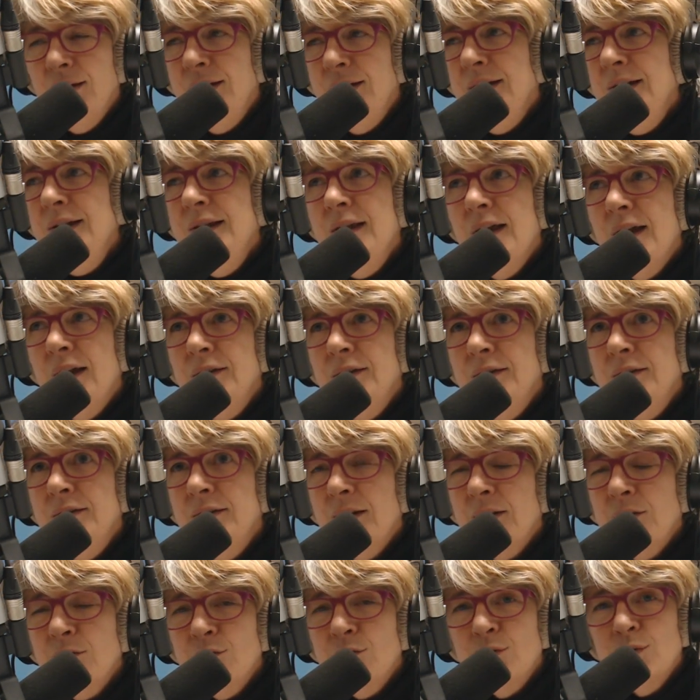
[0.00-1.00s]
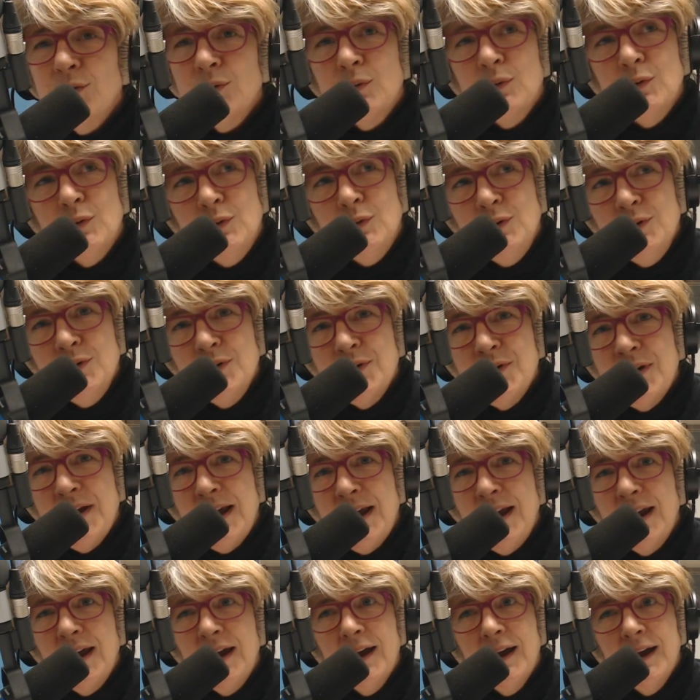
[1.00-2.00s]
Il y a des actions
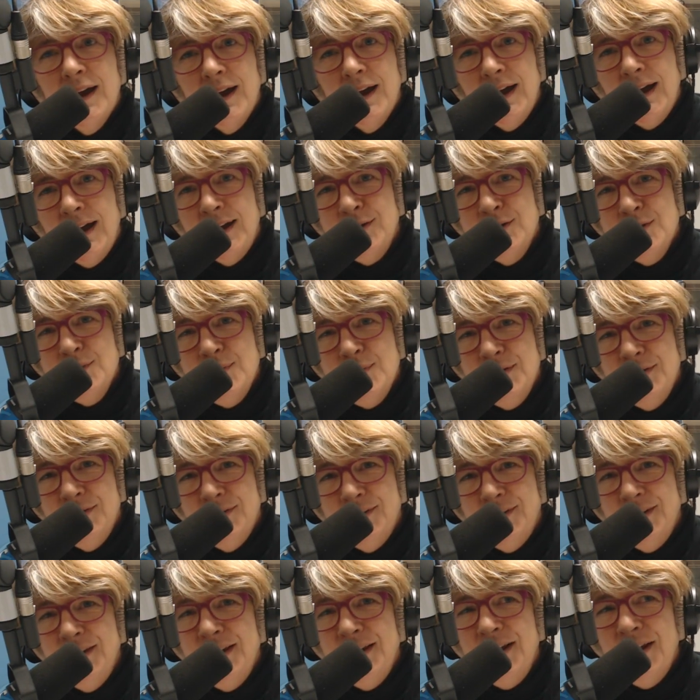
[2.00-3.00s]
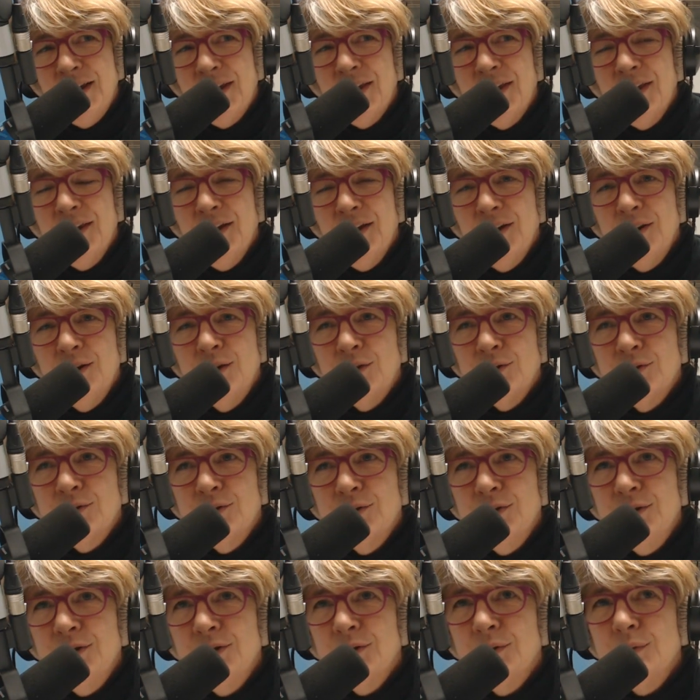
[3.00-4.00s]
Noël à domicile,
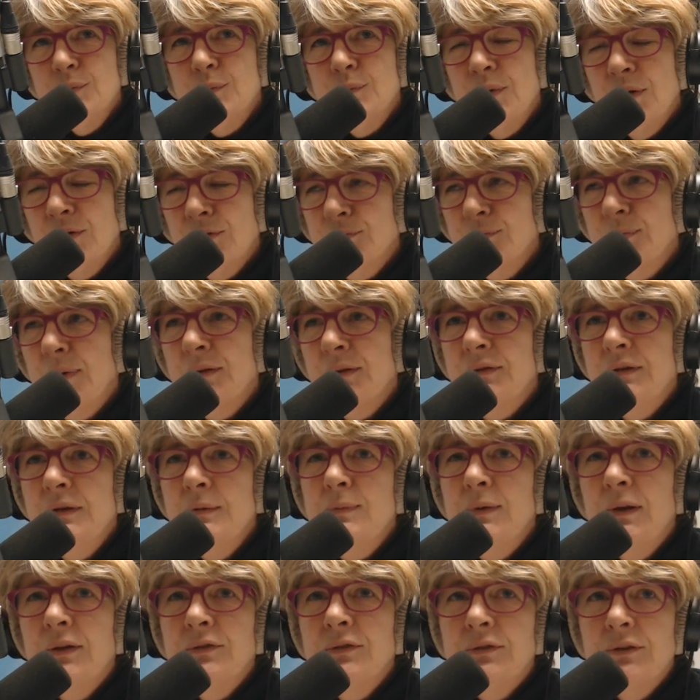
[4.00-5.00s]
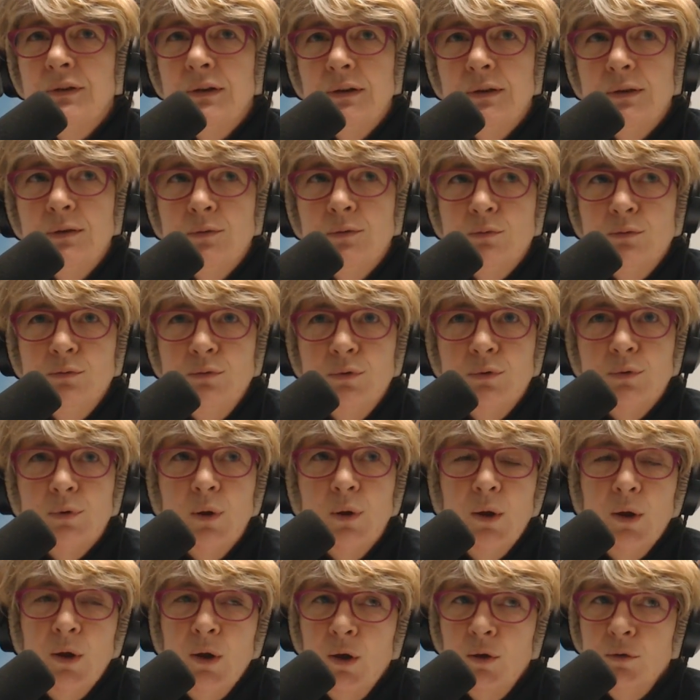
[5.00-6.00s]
lorsque des gens ne peuvent pas se déplacer ou ne,
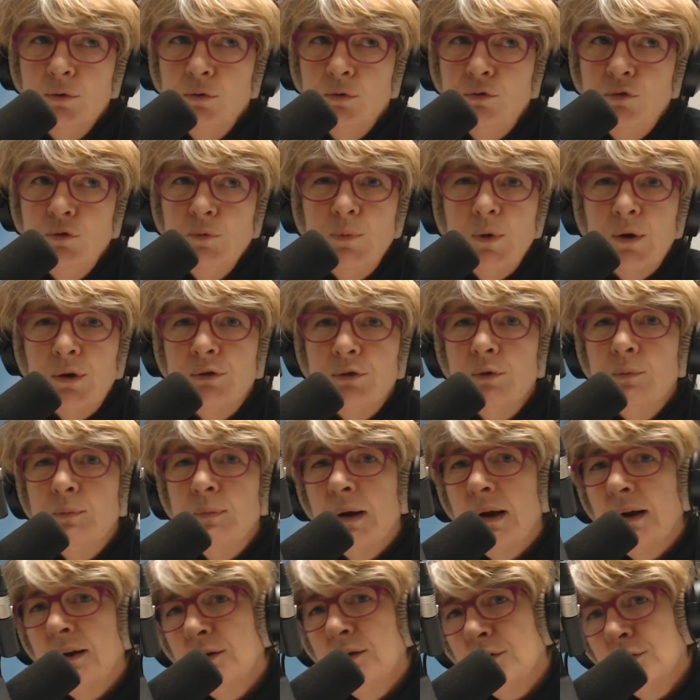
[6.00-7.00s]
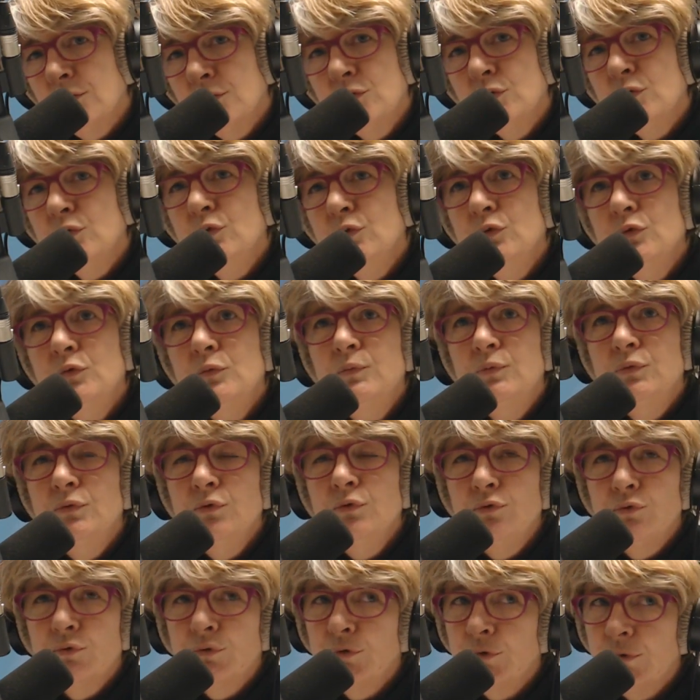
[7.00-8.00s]
ne supportent pas un grand groupe
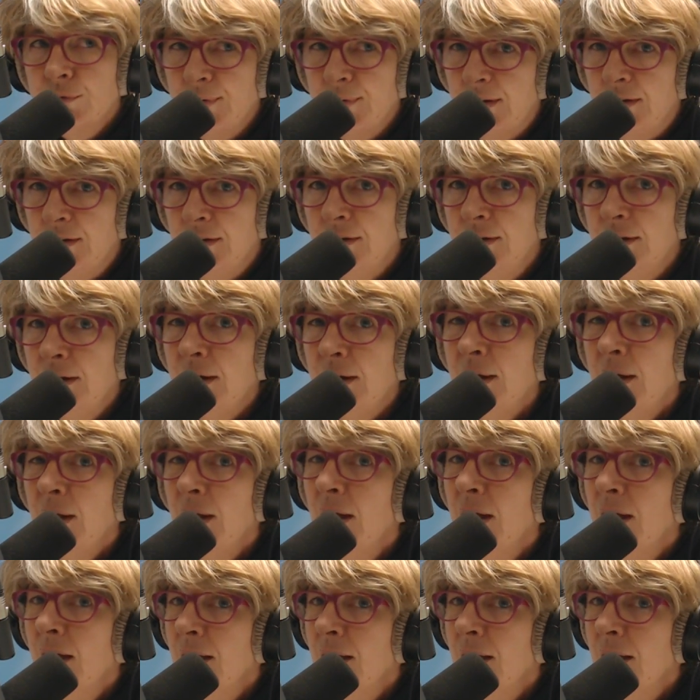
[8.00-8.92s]
ou sont trop fatigués.